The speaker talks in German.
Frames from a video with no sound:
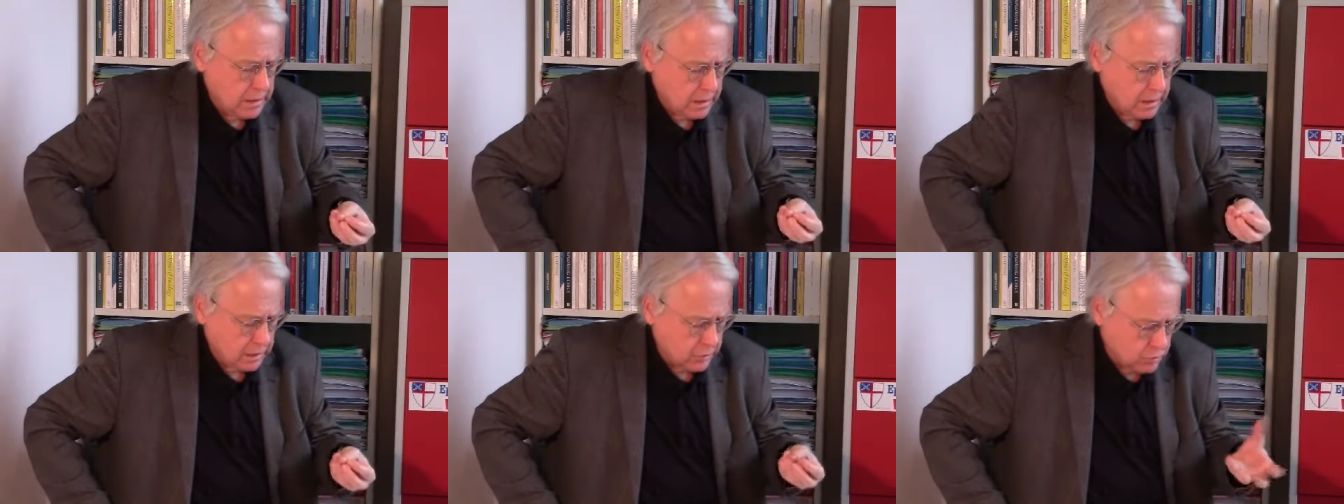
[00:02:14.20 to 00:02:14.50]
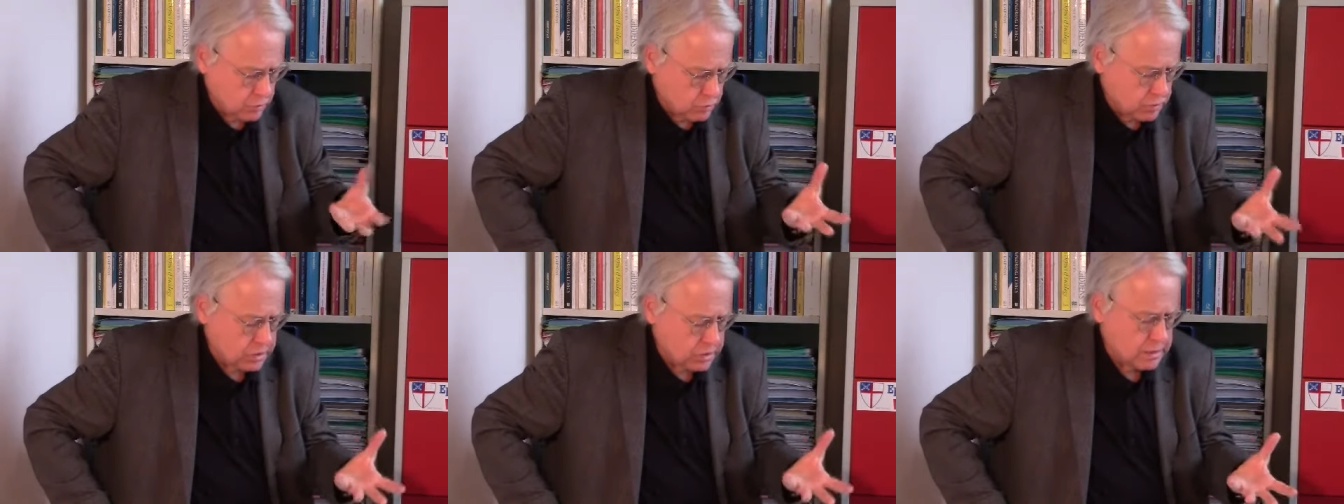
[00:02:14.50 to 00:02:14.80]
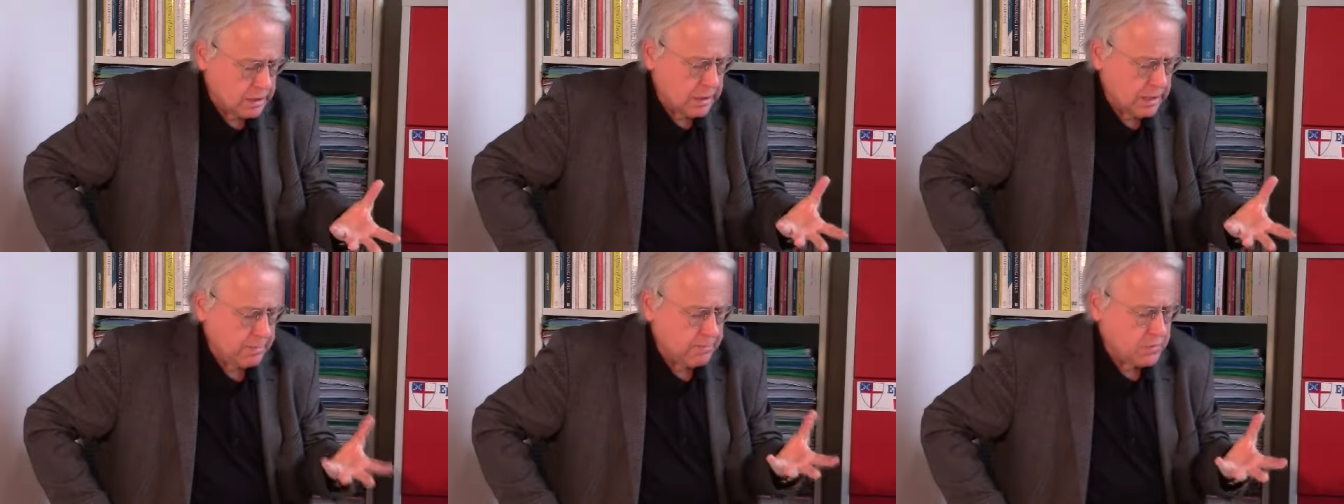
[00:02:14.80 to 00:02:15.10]
ein
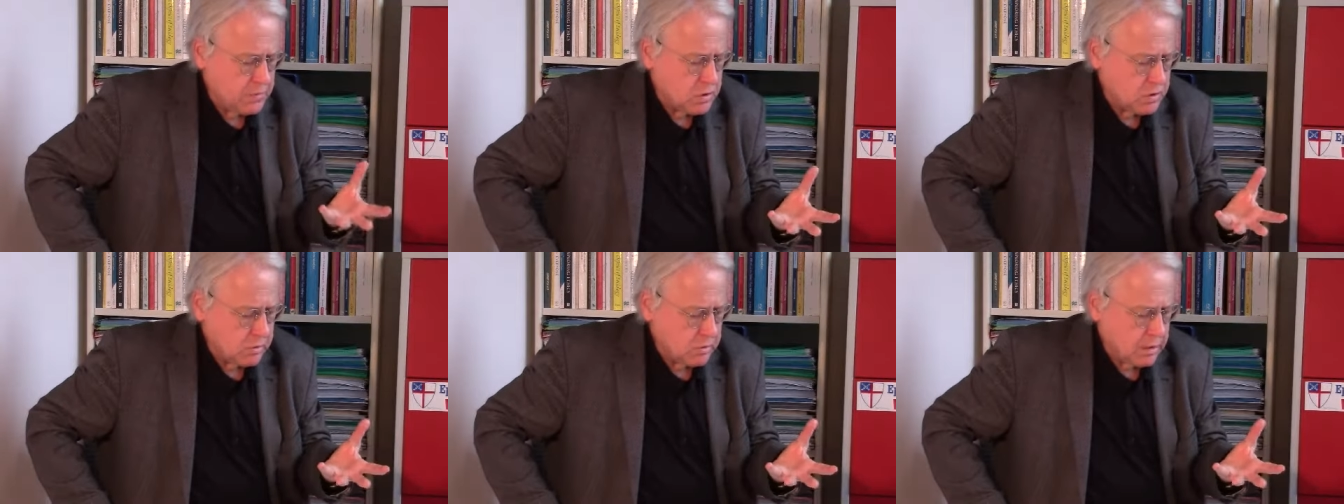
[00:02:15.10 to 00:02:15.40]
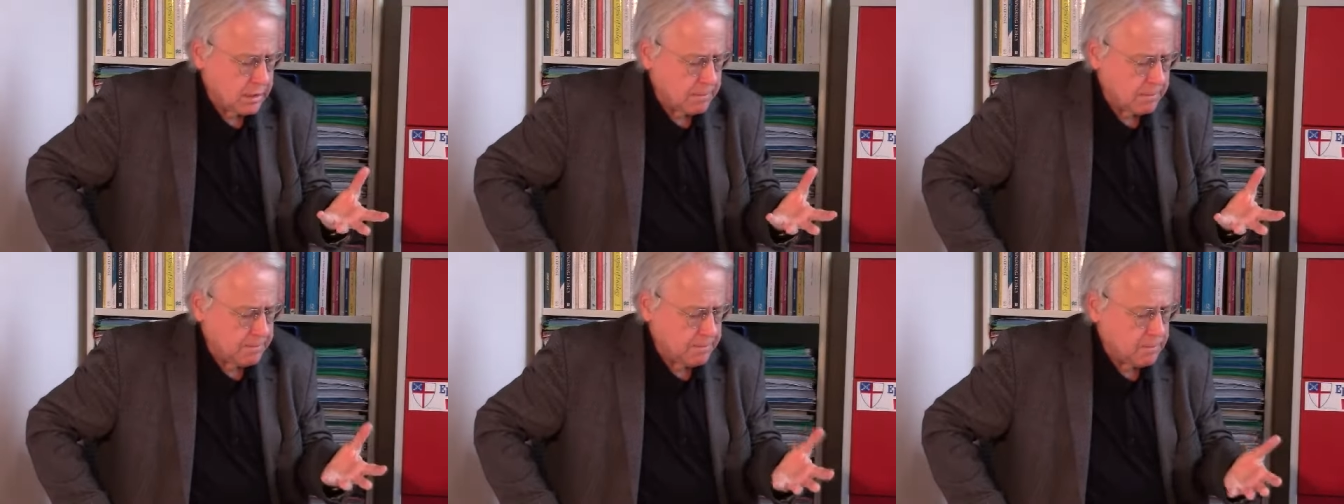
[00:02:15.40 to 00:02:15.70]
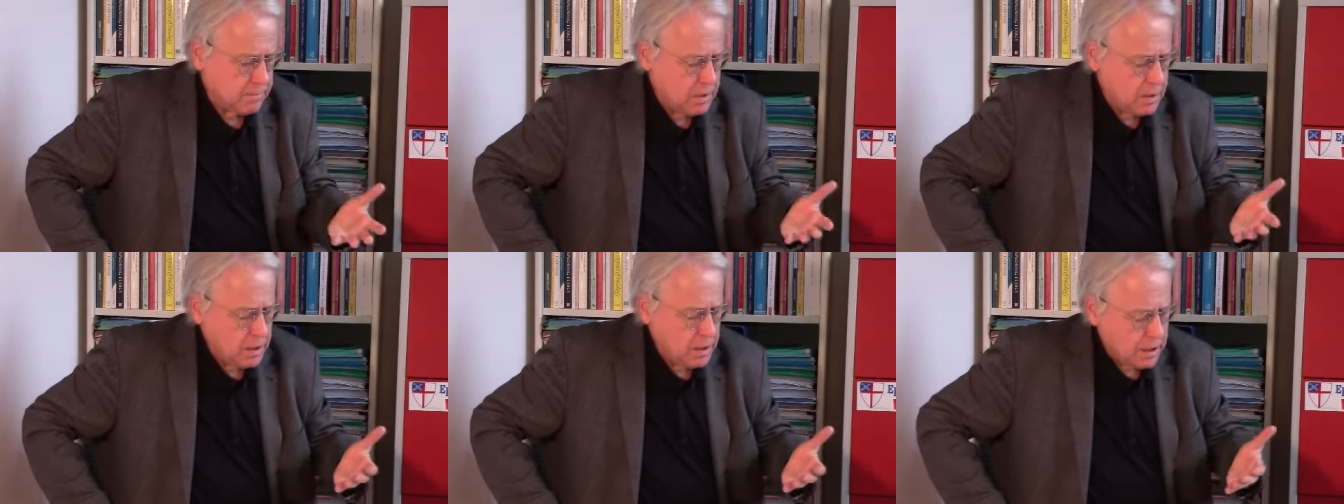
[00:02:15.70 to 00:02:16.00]
gutes Leben zu
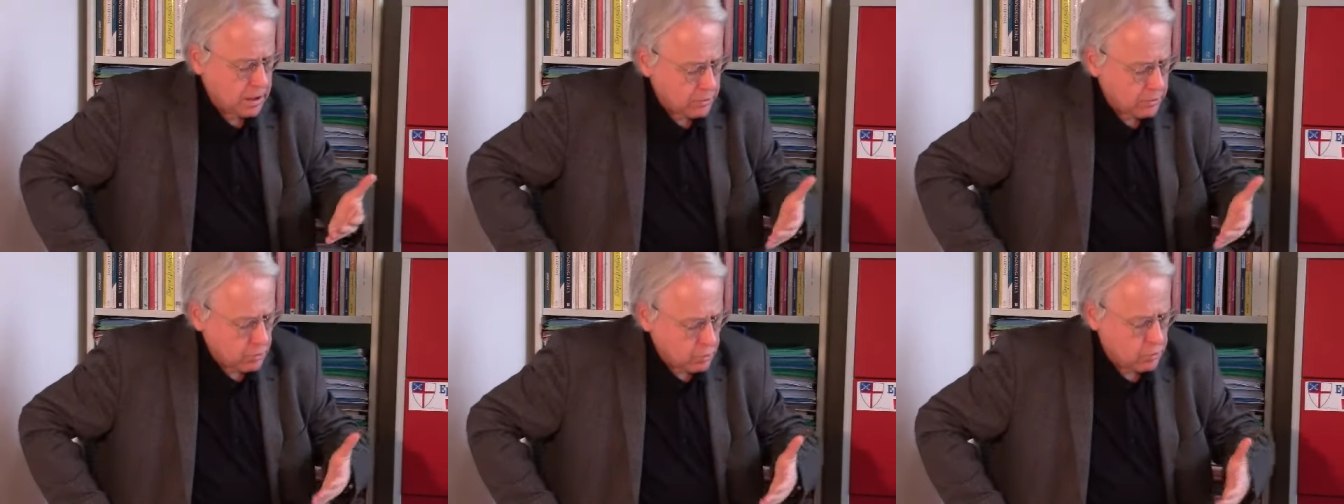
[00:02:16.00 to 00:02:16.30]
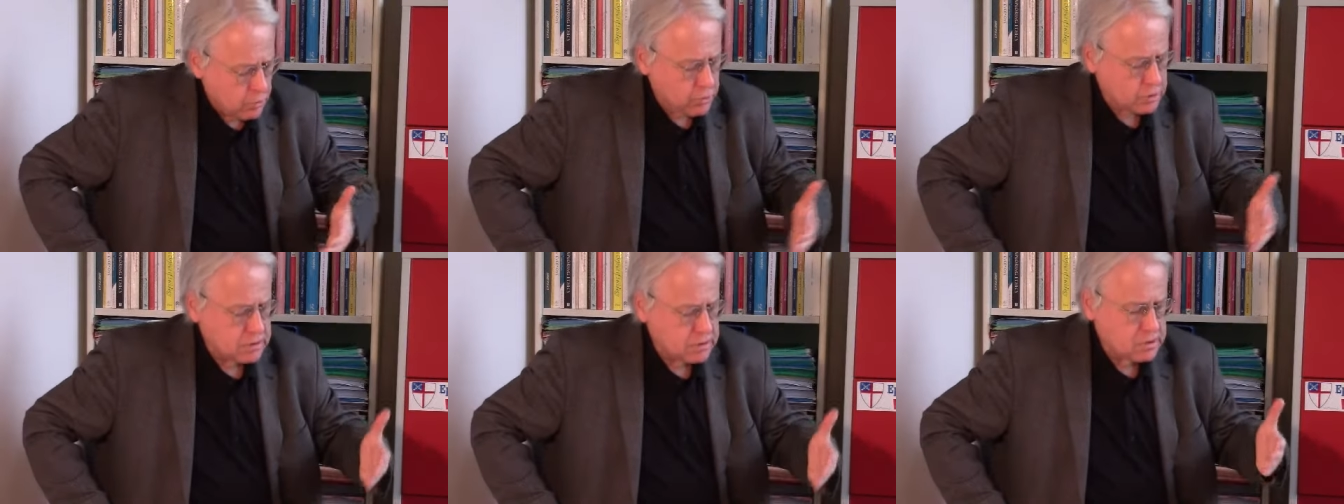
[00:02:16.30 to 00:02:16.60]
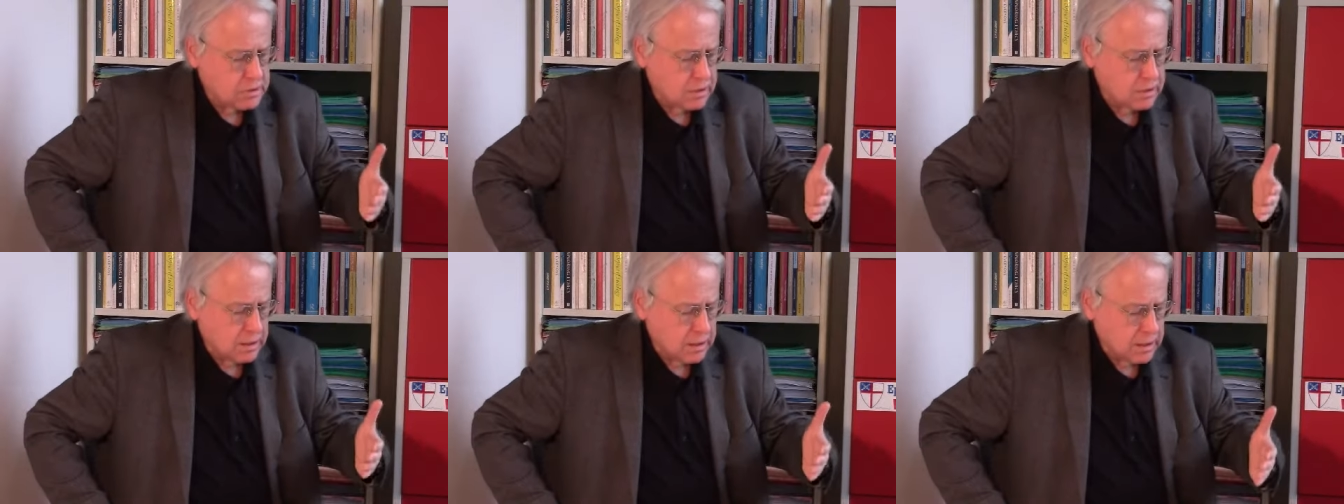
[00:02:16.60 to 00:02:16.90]
haben, ein höheres
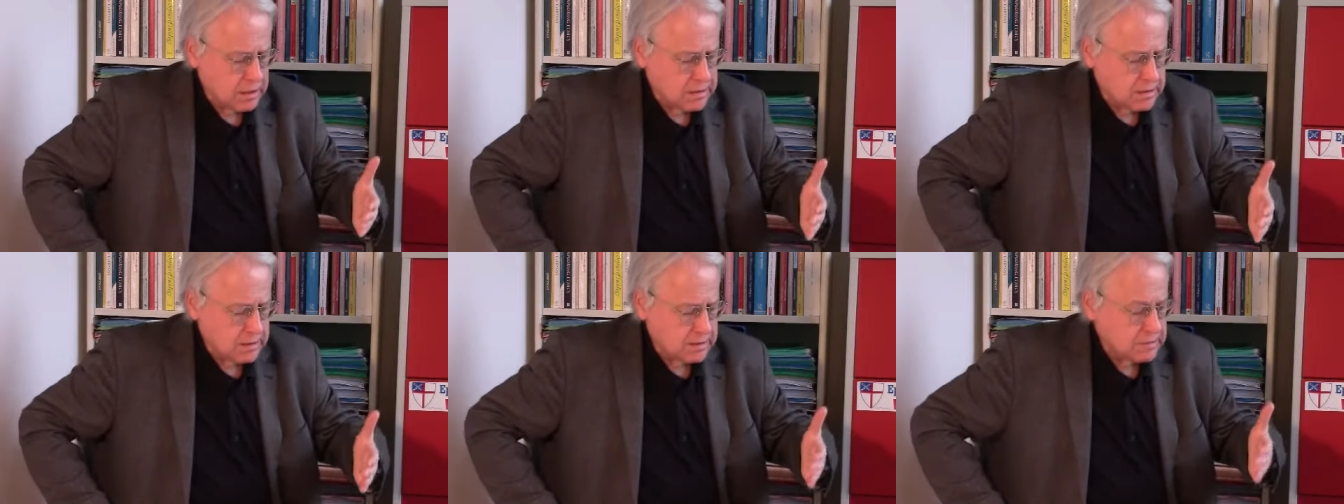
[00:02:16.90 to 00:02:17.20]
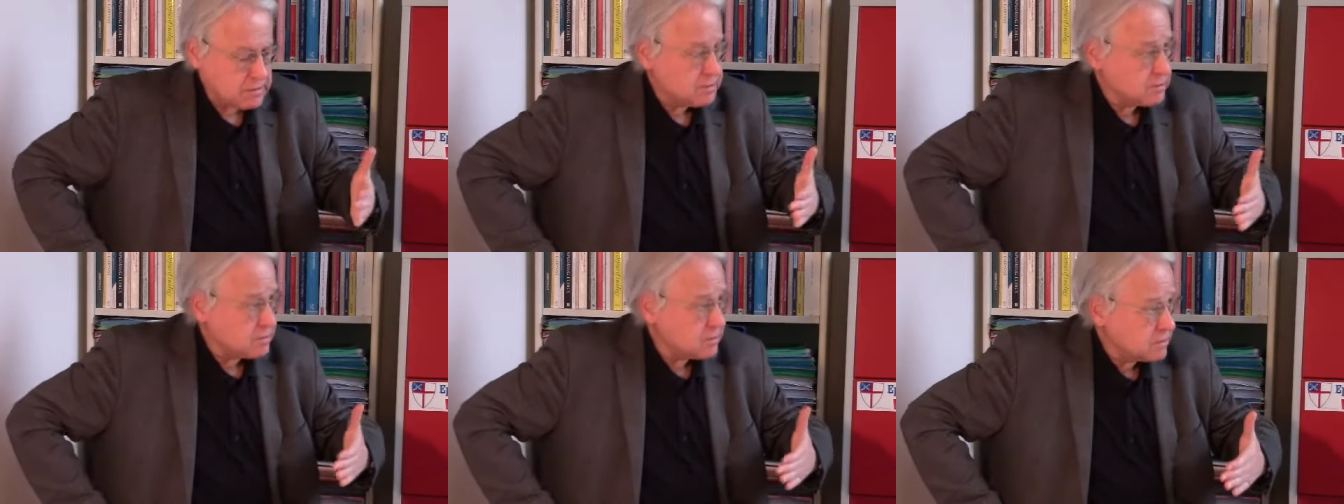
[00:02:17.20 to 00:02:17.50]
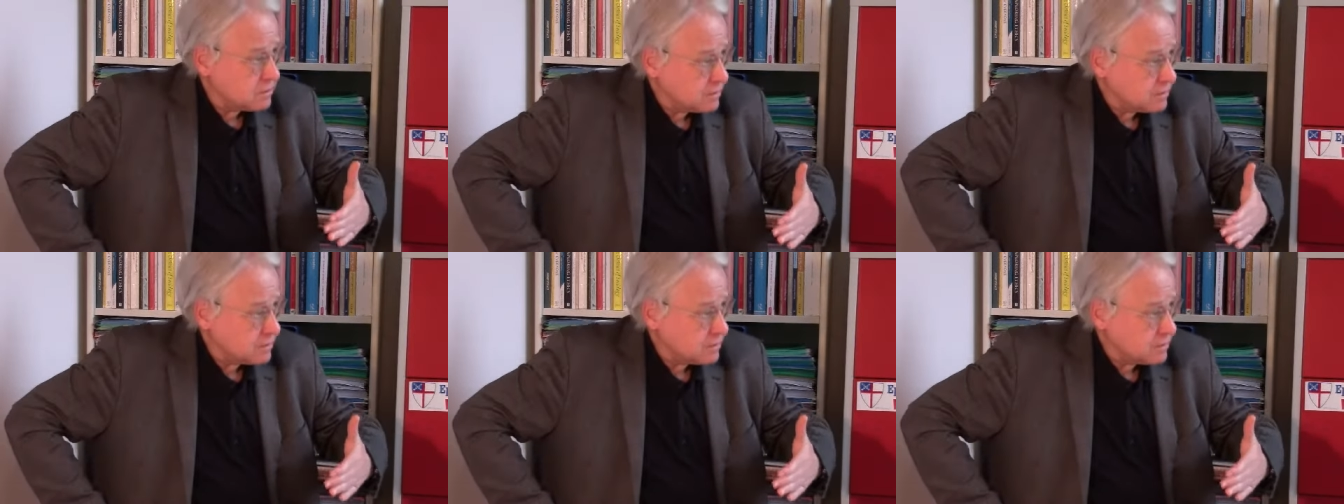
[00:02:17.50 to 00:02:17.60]
Interesse als das